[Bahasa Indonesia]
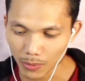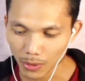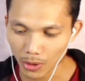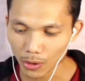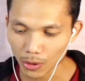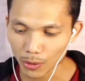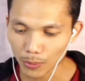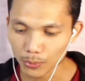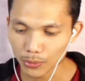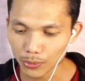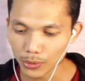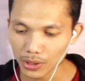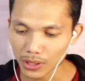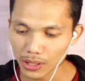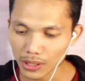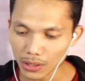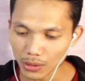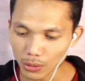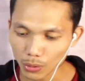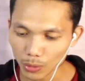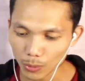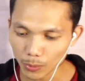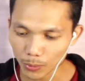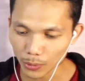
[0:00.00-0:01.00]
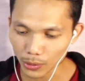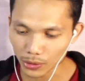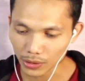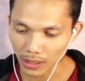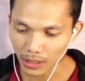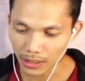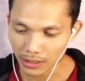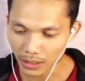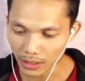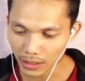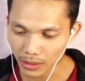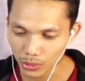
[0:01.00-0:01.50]
tapi walaupun
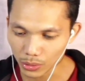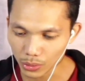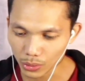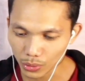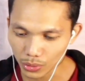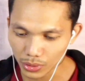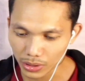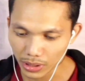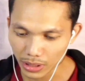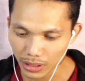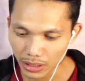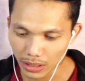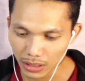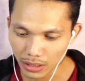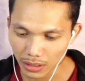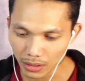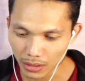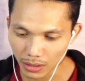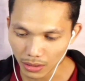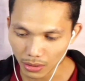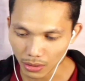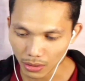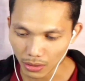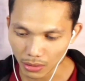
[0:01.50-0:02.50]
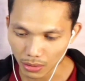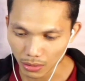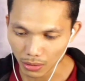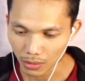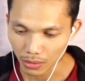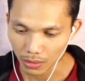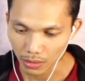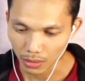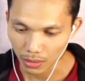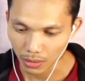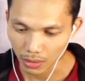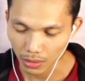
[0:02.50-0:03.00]
kerumputannya itu jadi
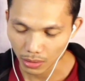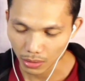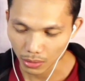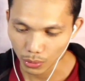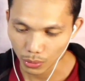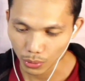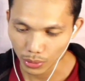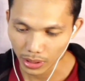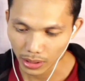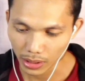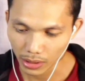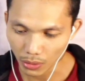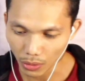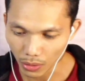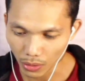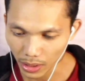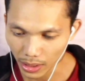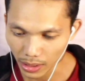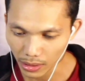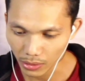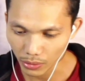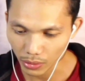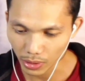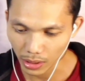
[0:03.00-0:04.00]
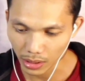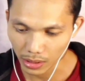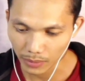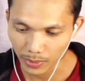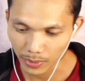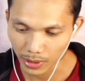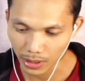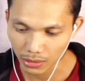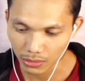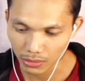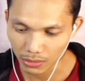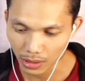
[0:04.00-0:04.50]
kuning ke
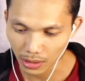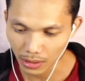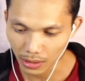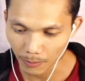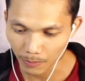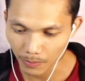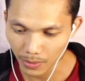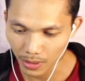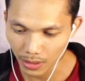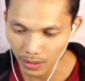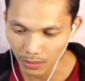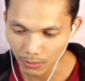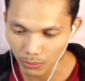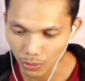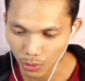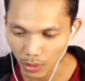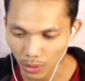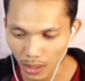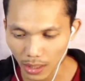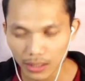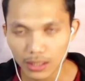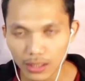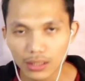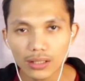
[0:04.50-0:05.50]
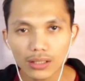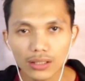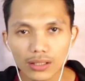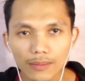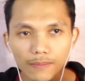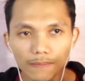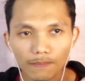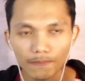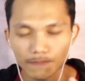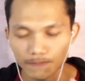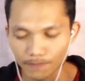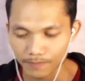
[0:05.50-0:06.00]
oranye-oranye begitu ya tapi
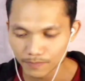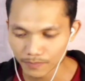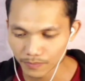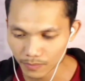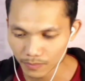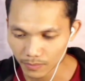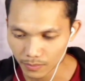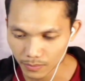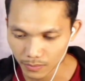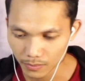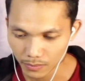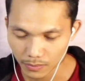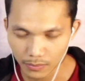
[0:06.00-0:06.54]
mukanya tetap